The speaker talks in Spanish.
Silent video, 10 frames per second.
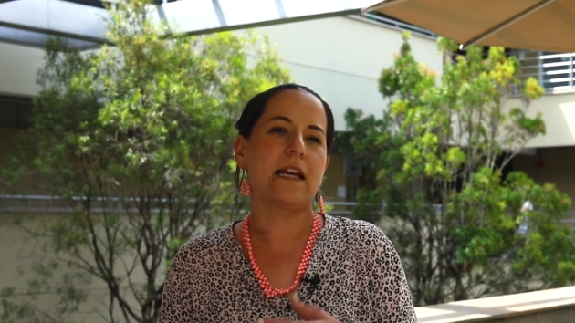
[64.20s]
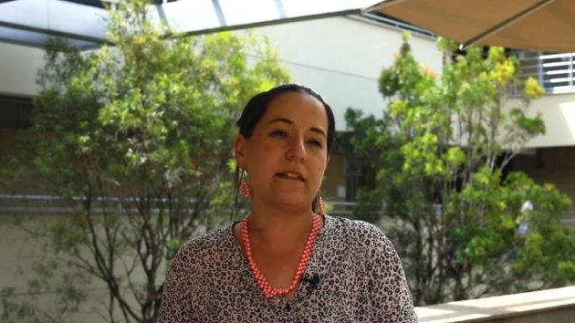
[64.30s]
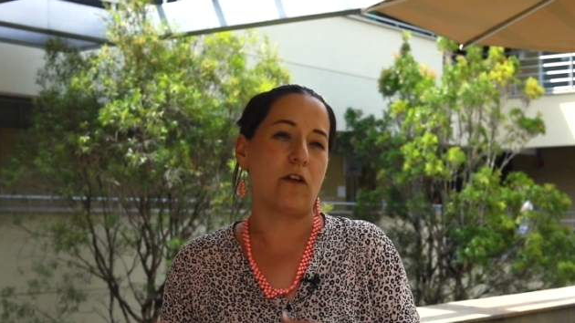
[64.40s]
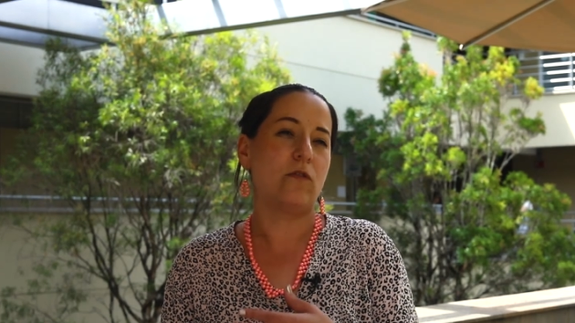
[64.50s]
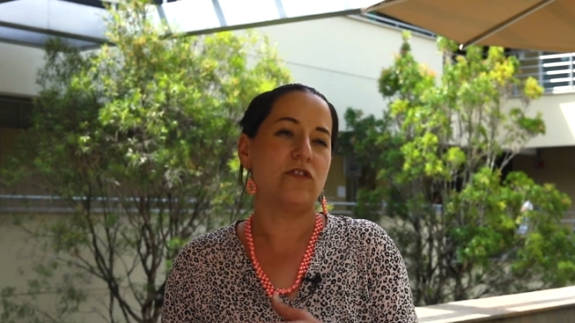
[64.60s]
que
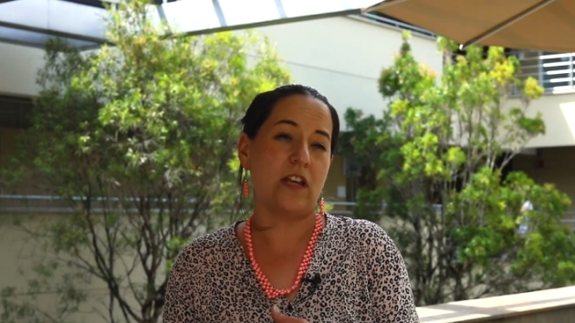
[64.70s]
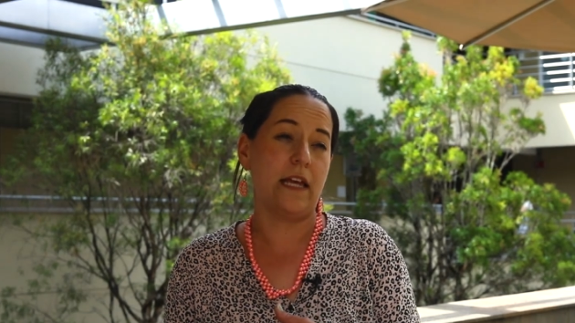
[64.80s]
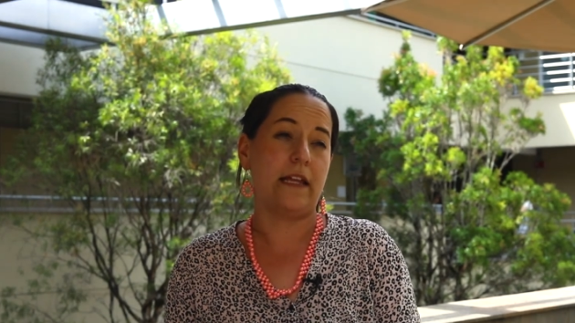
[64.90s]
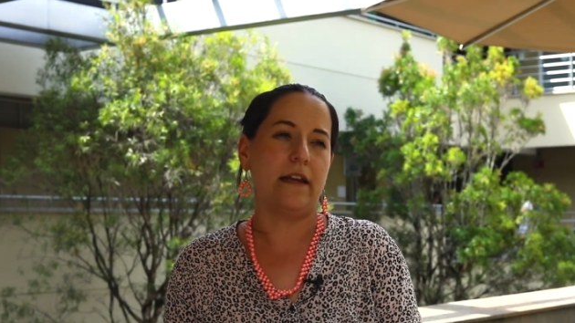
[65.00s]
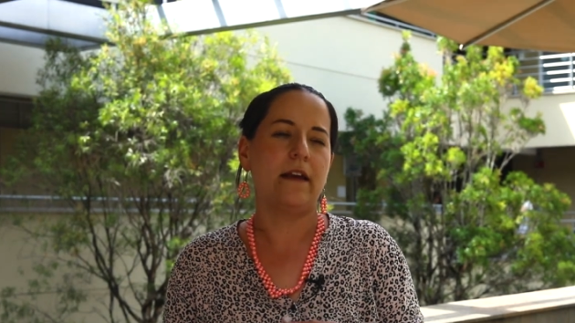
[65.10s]
se
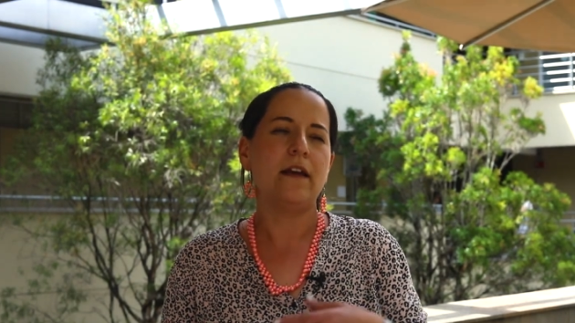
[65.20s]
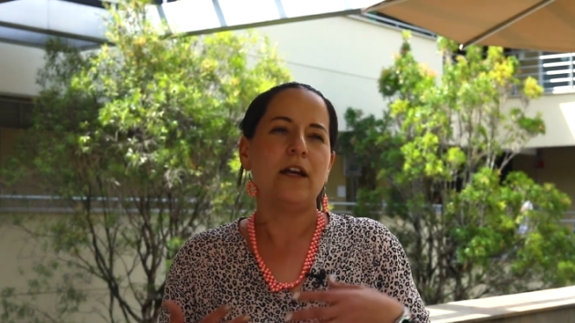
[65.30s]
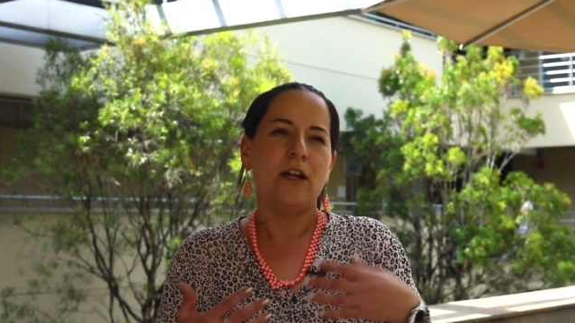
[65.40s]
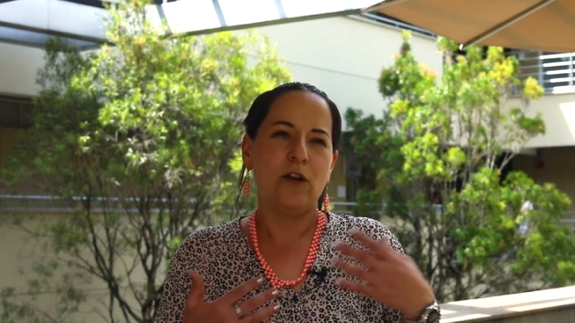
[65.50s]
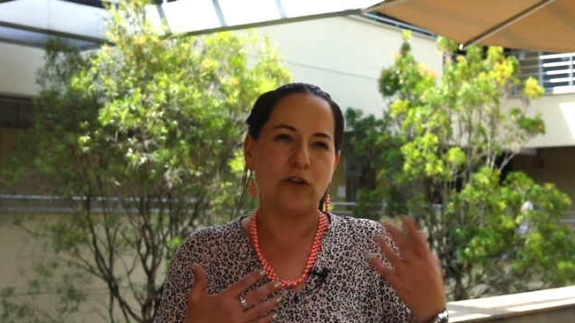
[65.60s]
conceden
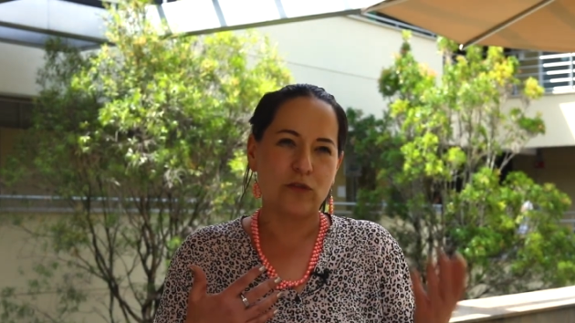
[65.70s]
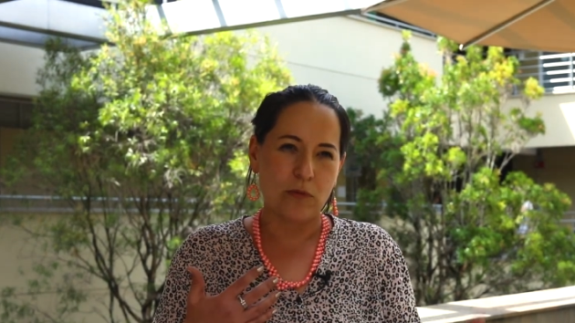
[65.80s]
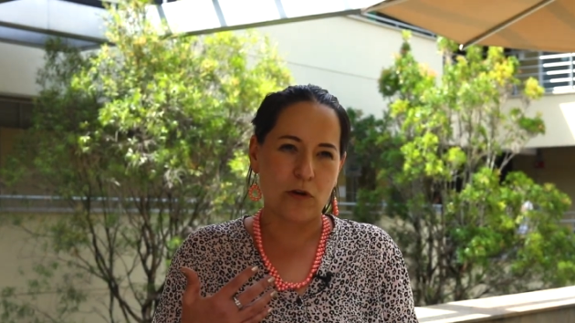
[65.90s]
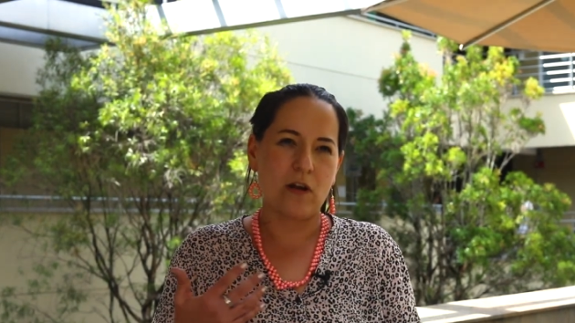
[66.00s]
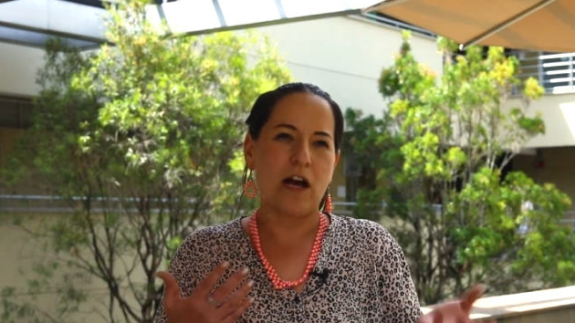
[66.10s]
los
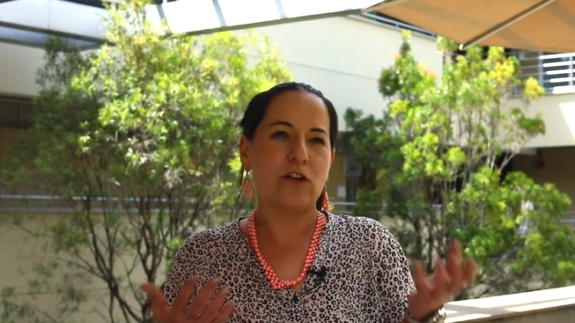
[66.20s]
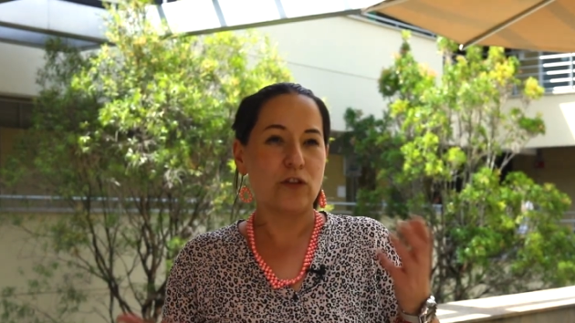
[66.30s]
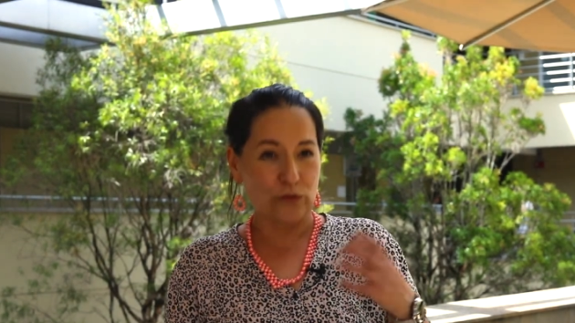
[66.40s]
subrogados